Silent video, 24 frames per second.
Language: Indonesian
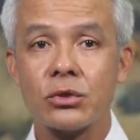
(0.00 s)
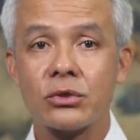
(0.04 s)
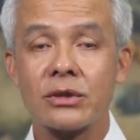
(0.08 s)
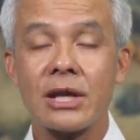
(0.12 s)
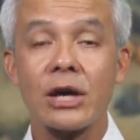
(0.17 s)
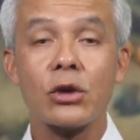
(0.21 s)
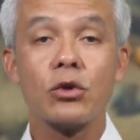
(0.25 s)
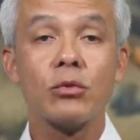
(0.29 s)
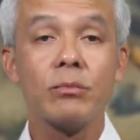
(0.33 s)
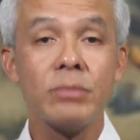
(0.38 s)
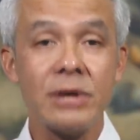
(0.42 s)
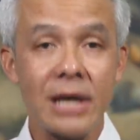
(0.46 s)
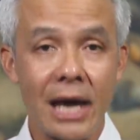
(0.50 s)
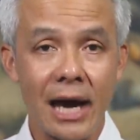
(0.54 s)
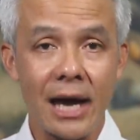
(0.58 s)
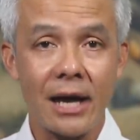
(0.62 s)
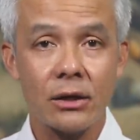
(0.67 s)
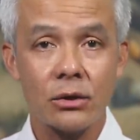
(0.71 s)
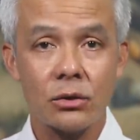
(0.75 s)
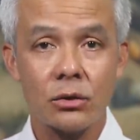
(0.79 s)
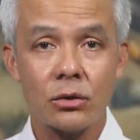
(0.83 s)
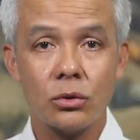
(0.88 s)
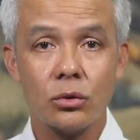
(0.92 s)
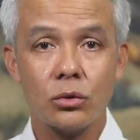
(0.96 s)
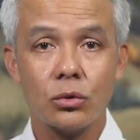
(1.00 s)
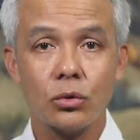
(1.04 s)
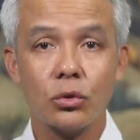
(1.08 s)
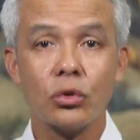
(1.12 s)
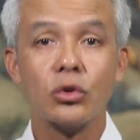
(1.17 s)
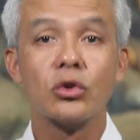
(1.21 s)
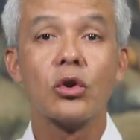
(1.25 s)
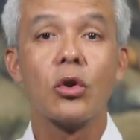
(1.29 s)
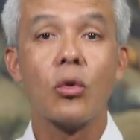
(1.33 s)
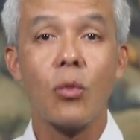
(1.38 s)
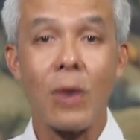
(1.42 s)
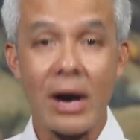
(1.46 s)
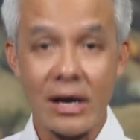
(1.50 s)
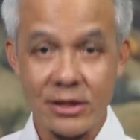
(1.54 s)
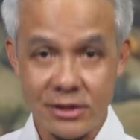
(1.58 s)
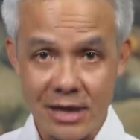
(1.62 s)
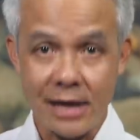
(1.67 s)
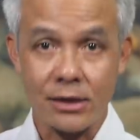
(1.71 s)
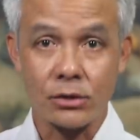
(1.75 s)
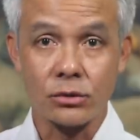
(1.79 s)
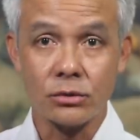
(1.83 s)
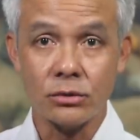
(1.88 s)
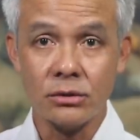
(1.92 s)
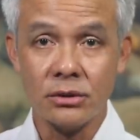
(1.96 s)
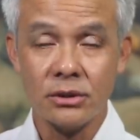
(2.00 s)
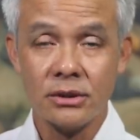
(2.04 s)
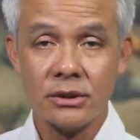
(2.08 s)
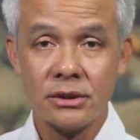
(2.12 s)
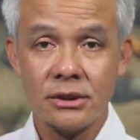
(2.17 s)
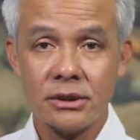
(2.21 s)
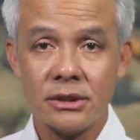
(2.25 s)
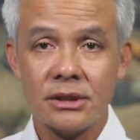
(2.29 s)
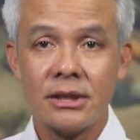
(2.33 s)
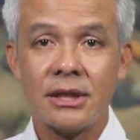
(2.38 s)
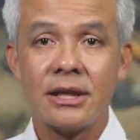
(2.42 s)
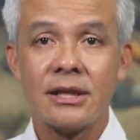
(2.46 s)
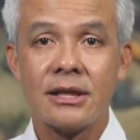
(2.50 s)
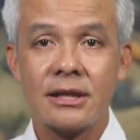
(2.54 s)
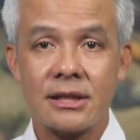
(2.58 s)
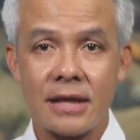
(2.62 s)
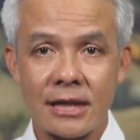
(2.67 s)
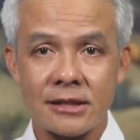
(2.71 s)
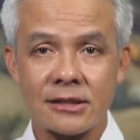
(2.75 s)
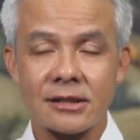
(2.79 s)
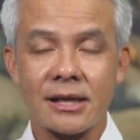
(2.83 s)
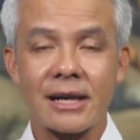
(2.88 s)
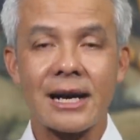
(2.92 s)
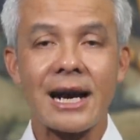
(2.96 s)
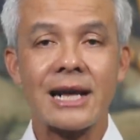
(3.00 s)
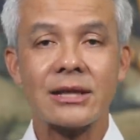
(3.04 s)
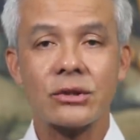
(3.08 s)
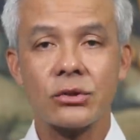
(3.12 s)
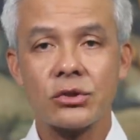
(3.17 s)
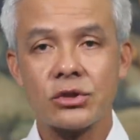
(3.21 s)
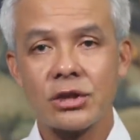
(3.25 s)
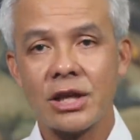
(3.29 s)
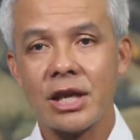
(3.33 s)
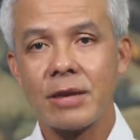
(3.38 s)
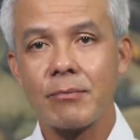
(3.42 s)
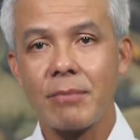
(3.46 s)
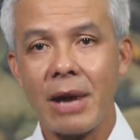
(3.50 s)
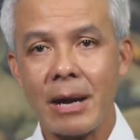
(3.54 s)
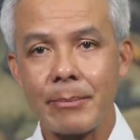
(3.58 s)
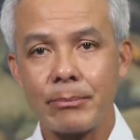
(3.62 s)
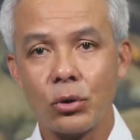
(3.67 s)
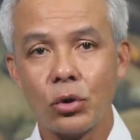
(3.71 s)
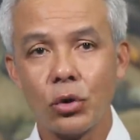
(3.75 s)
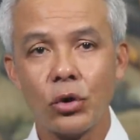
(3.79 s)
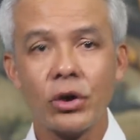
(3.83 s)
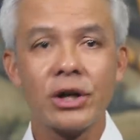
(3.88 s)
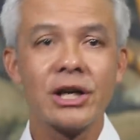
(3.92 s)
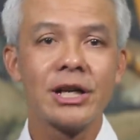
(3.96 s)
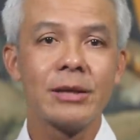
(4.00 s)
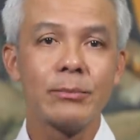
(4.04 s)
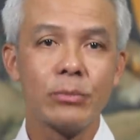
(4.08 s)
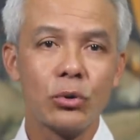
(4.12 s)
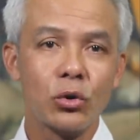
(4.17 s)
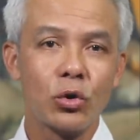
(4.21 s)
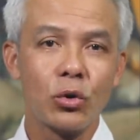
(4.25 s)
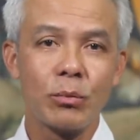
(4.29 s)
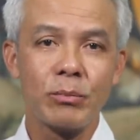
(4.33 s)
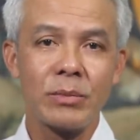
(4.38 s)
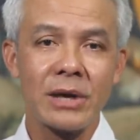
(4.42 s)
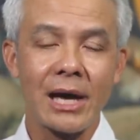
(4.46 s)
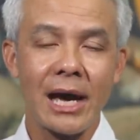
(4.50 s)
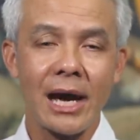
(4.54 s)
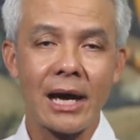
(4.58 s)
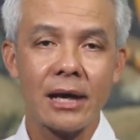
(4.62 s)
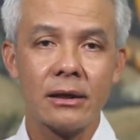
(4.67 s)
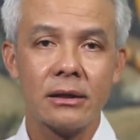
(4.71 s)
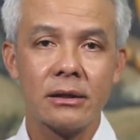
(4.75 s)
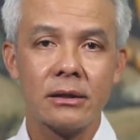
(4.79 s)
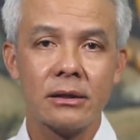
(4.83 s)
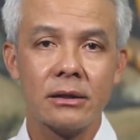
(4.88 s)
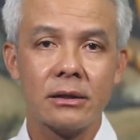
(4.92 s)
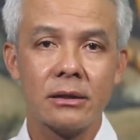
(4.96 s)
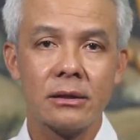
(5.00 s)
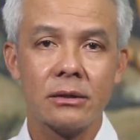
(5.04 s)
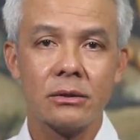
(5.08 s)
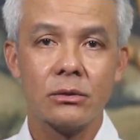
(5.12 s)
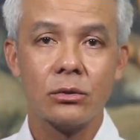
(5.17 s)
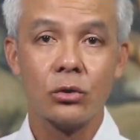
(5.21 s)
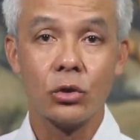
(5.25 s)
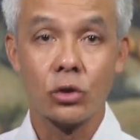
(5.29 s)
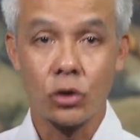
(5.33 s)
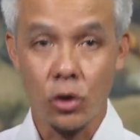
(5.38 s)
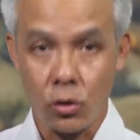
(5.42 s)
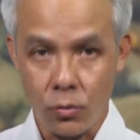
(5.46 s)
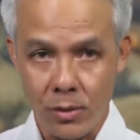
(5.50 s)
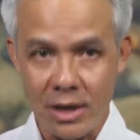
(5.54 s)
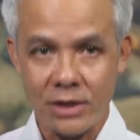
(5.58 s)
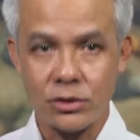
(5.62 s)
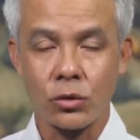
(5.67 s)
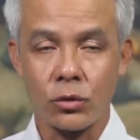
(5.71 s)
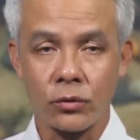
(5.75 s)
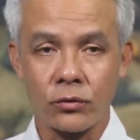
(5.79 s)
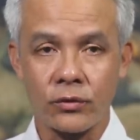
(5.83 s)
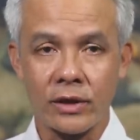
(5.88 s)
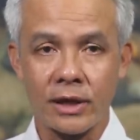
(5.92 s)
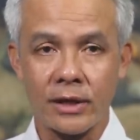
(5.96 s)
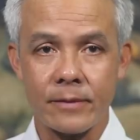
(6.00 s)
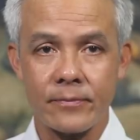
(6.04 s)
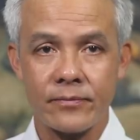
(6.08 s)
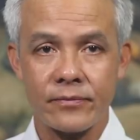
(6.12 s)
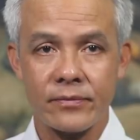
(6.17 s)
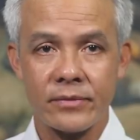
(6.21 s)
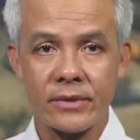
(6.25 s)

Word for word: juta rupiah untuk uang saku, dan ribu rupiah untuk uang survei.